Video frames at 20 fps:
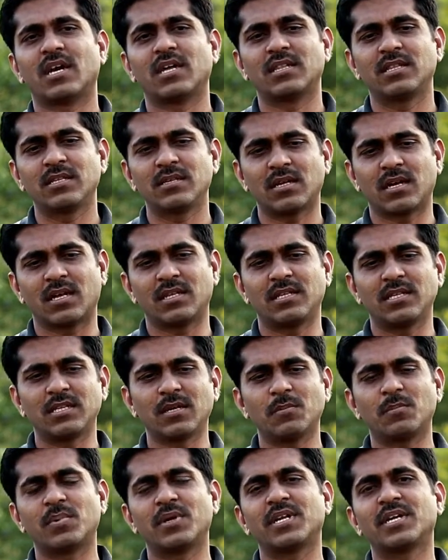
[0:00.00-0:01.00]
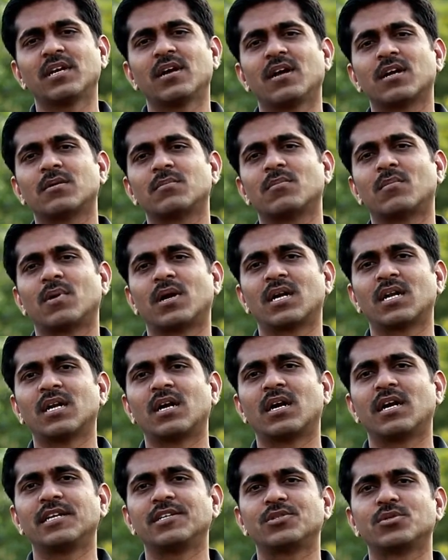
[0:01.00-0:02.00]
அதி அதிகப்படியான மன
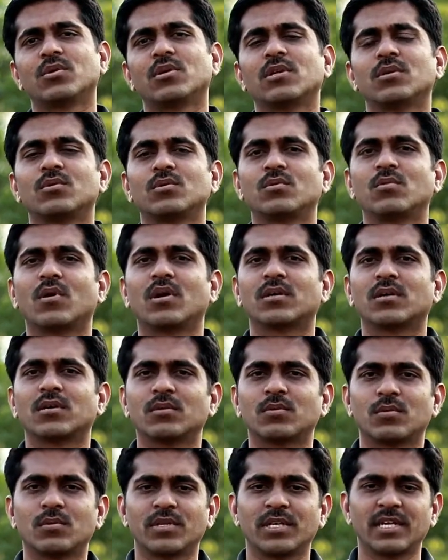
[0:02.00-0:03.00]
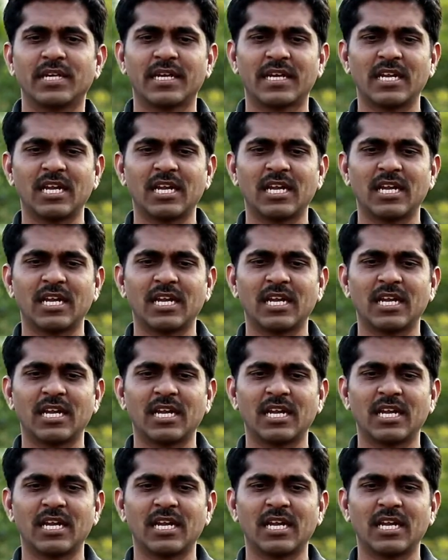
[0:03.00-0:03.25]
அலைச்சூழலை உருவாக்கக்கூடிய